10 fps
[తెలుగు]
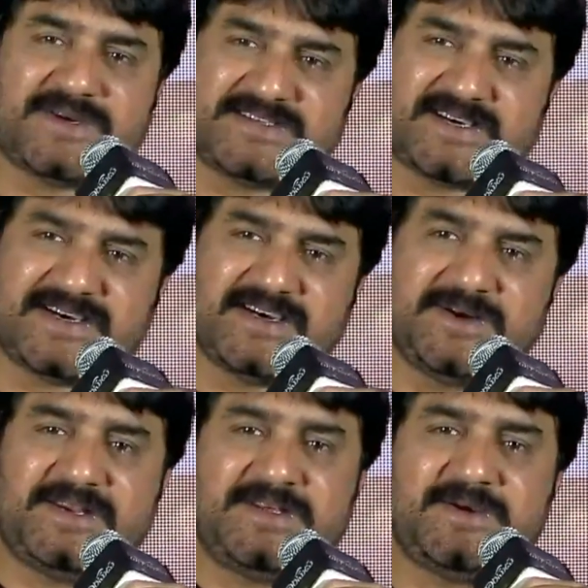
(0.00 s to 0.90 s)
ఒక
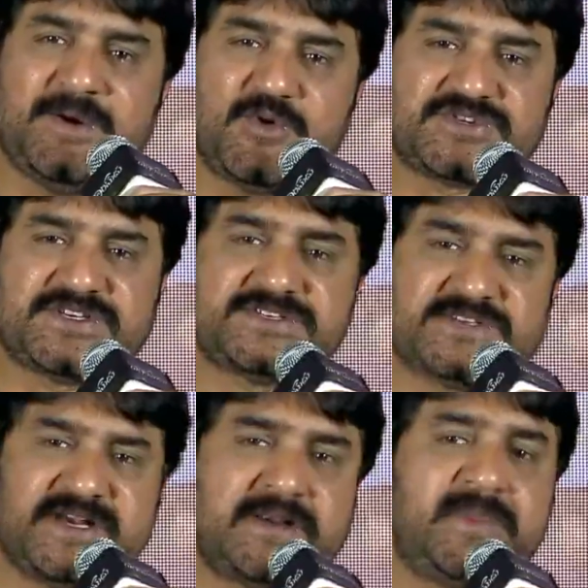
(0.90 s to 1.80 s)
చక్కటి ఎమోషన్
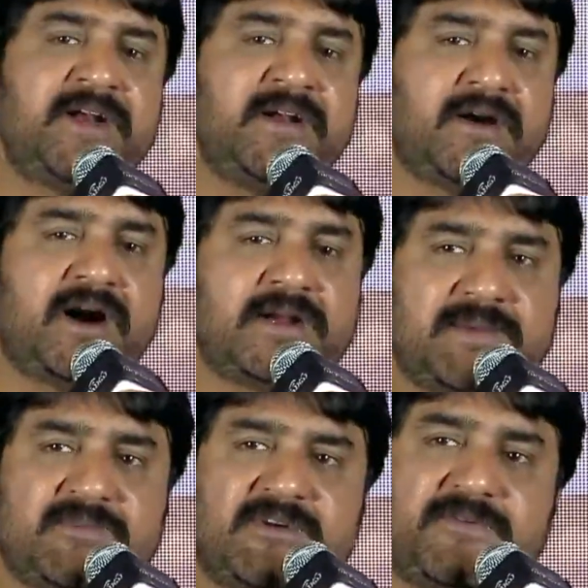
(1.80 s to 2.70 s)
సెంటిమెంట్ ఆ
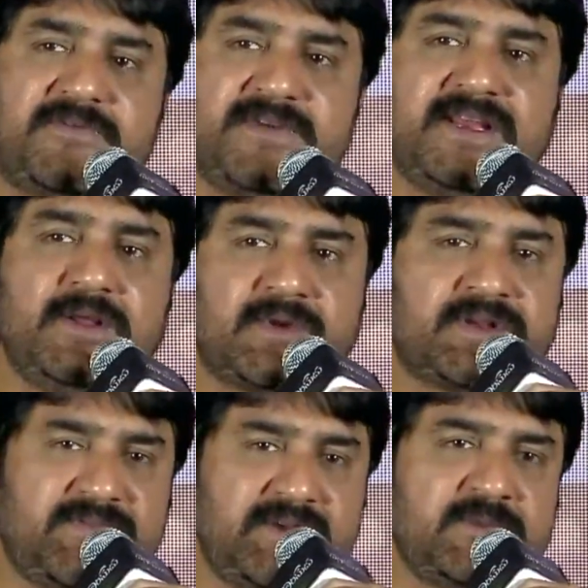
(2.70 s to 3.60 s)
టైప్ ఆఫ్ ఫీలింగ్
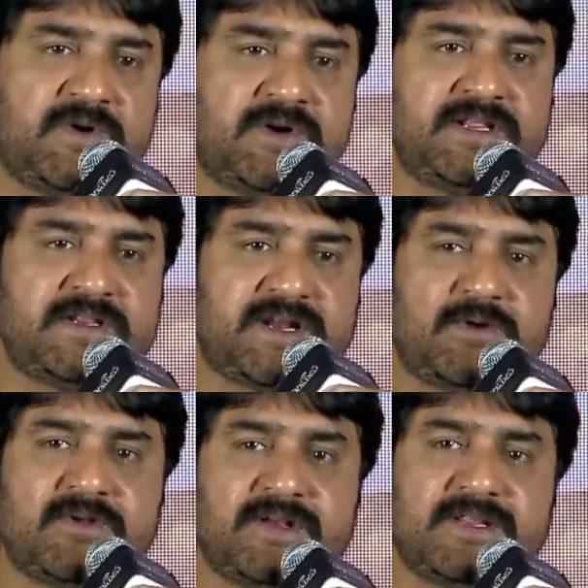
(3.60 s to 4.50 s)
ఉన్న ఫిలిం అనేది
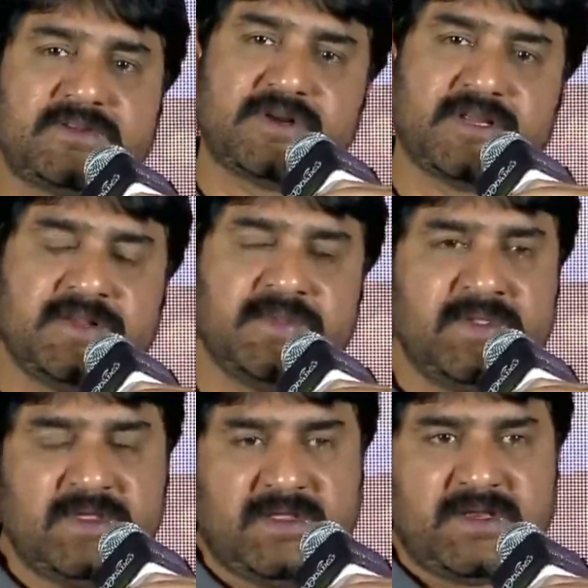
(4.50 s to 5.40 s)
రావడం అనేది కూడా
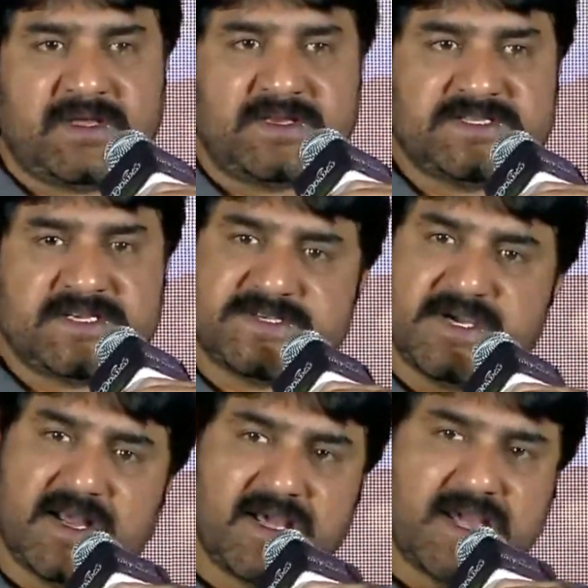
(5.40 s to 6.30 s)
నాకు నిజంగా
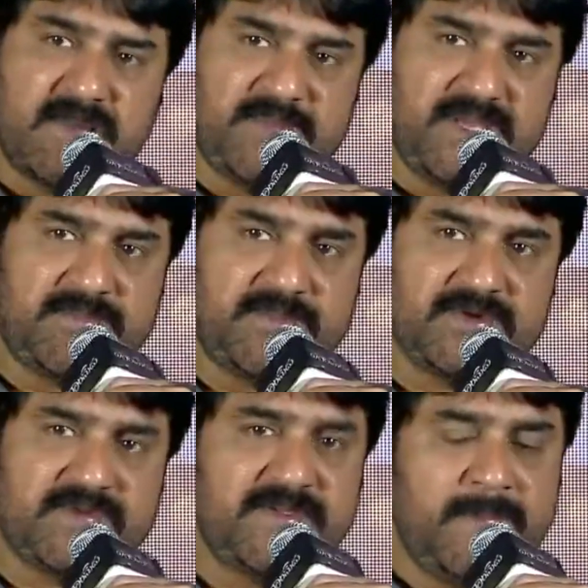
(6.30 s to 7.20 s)
చాలా హ్యాపీ
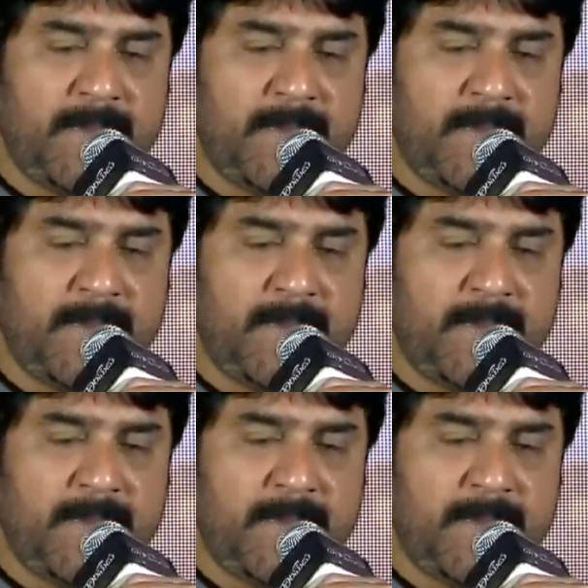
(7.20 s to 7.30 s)
హ్యాపీగా ఉంది